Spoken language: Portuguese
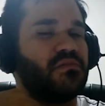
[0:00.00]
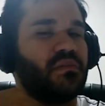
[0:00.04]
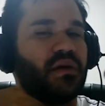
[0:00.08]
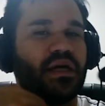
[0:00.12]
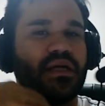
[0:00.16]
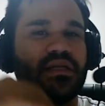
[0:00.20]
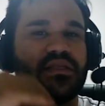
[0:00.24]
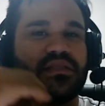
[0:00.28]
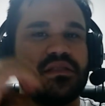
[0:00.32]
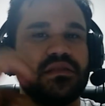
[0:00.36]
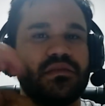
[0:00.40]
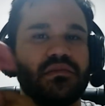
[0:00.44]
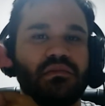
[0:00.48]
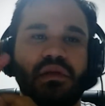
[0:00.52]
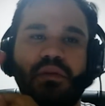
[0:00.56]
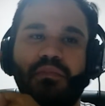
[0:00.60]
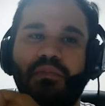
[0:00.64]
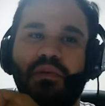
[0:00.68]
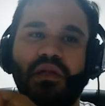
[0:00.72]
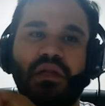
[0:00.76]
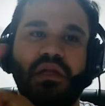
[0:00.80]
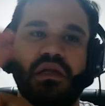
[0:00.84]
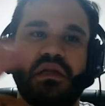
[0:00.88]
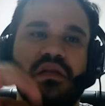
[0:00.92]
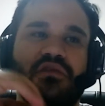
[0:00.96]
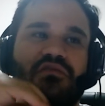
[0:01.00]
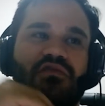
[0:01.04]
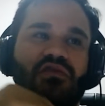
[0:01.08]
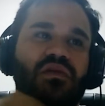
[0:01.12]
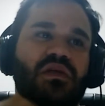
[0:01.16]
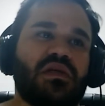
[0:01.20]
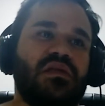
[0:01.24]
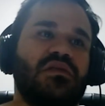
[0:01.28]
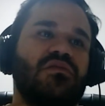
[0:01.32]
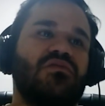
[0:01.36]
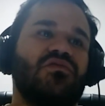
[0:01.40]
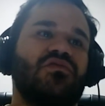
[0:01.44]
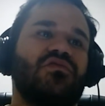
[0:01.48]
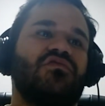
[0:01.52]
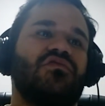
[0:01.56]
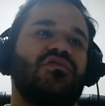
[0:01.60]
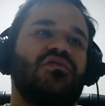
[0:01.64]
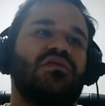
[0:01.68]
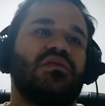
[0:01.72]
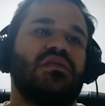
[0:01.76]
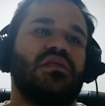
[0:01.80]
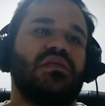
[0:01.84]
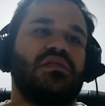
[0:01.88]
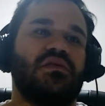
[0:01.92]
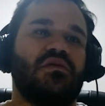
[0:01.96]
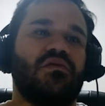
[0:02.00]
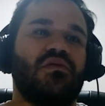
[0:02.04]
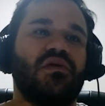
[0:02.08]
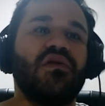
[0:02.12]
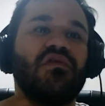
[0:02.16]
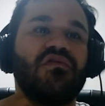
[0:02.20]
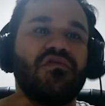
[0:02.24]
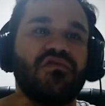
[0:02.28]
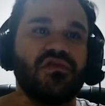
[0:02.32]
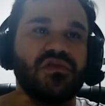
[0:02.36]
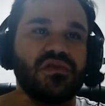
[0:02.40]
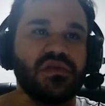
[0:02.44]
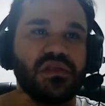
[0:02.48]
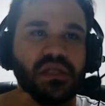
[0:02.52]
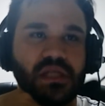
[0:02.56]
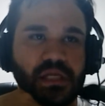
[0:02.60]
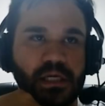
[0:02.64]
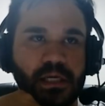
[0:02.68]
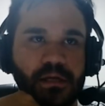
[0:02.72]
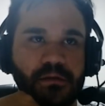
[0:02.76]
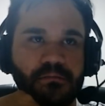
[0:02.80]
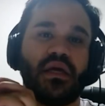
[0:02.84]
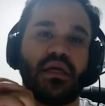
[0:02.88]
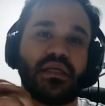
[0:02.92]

mas dependendo da votação de vocês é o que eu vou seguir.